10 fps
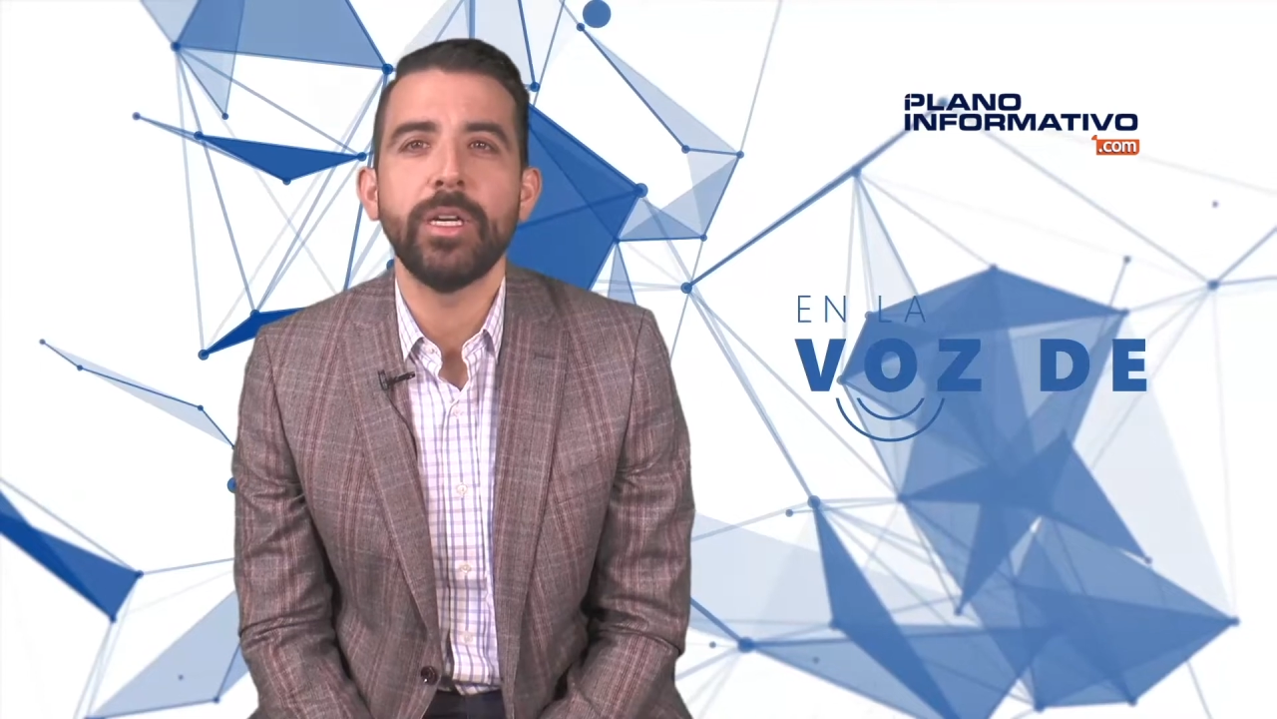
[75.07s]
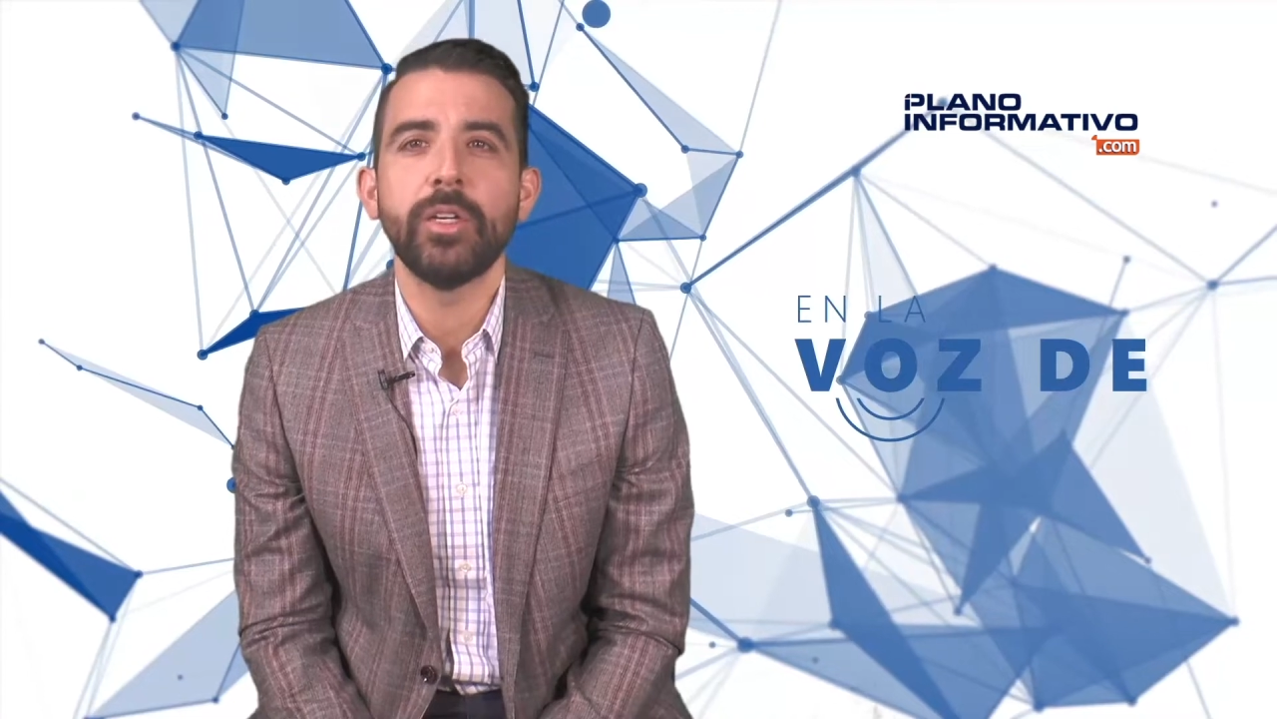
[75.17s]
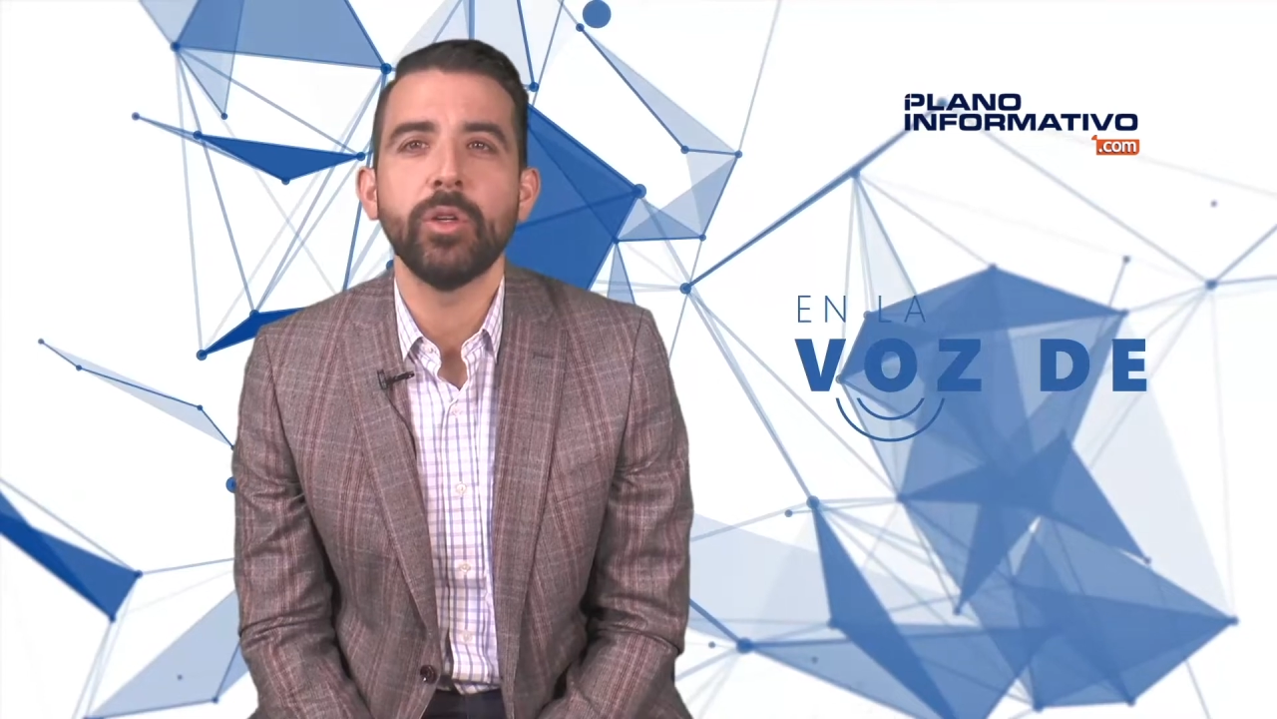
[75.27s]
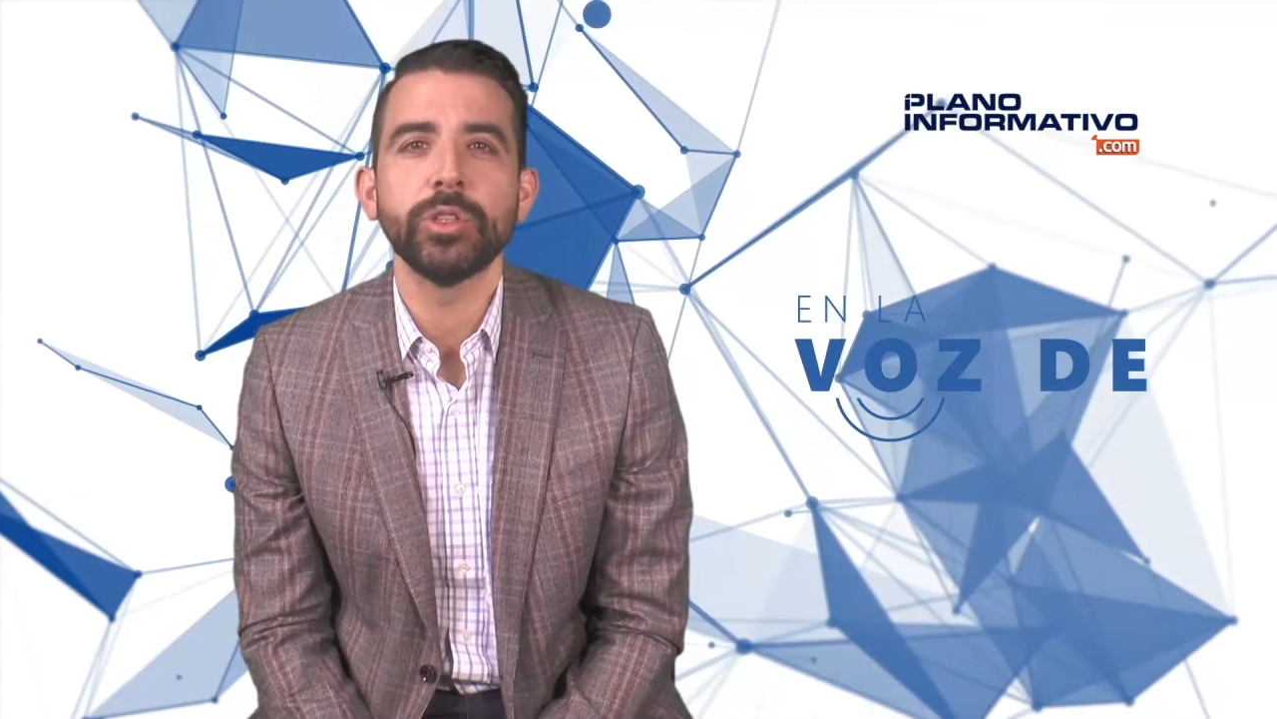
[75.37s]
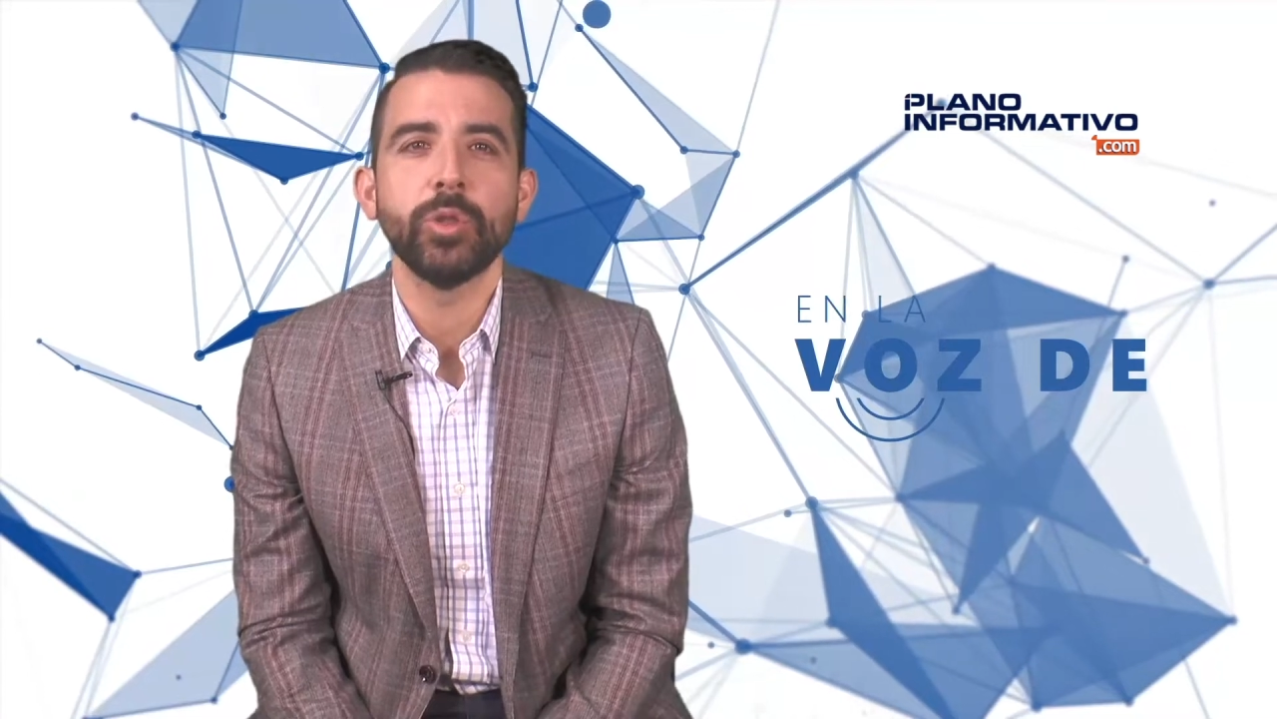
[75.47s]

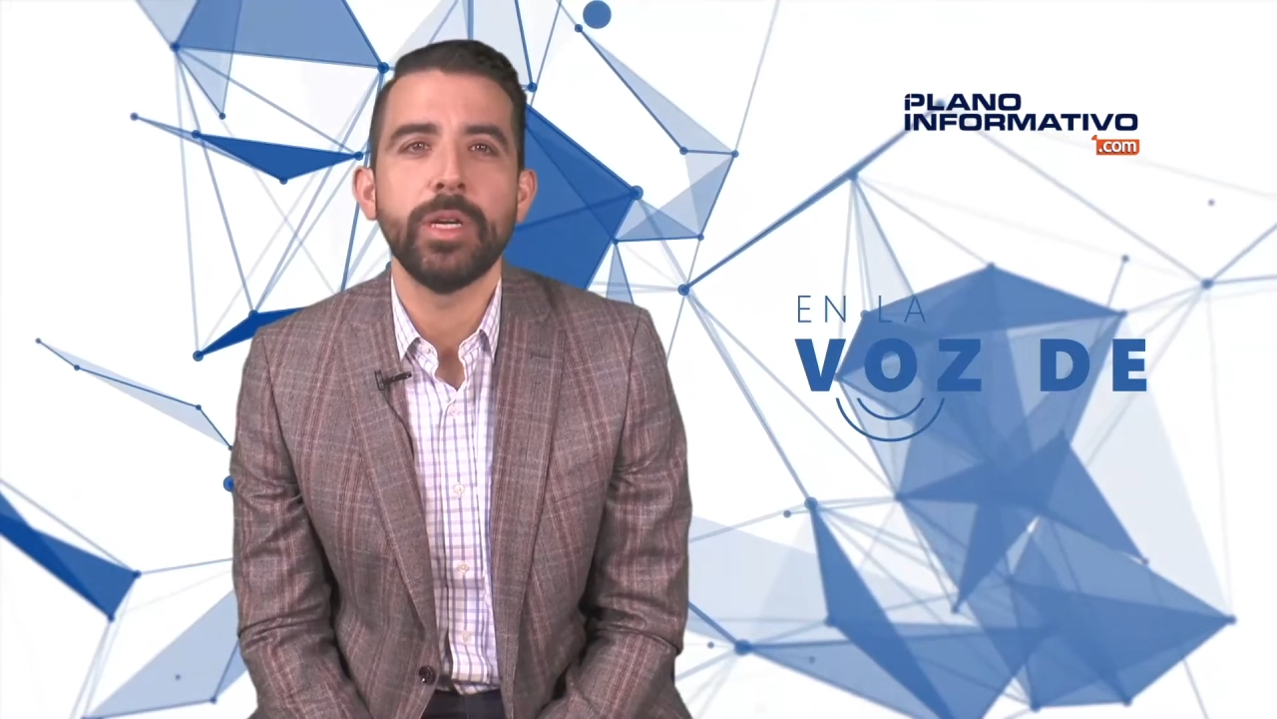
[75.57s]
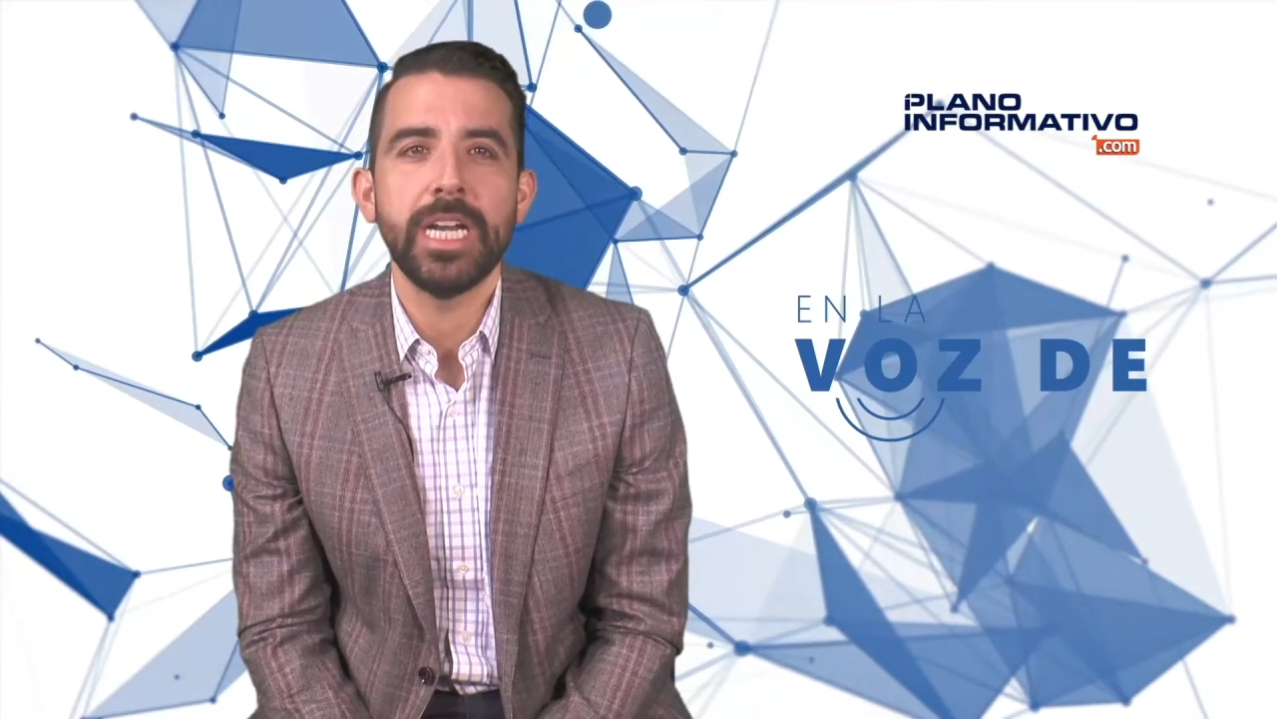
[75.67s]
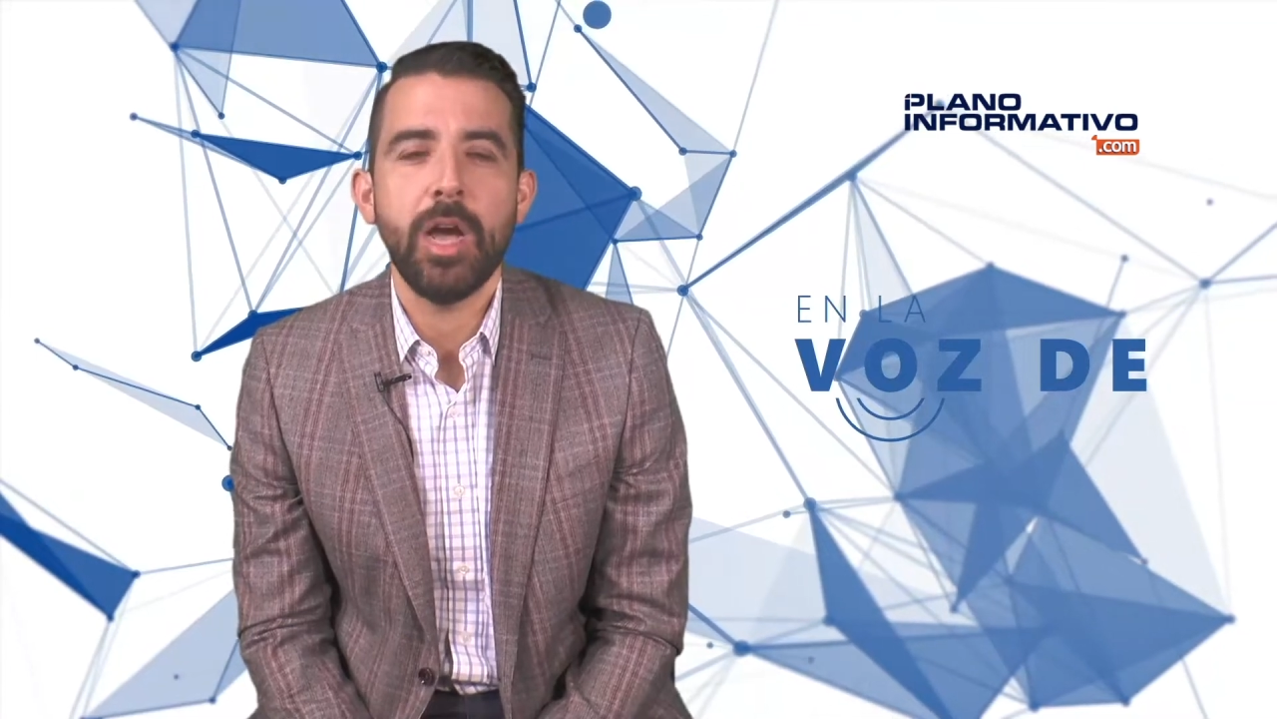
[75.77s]
el costo del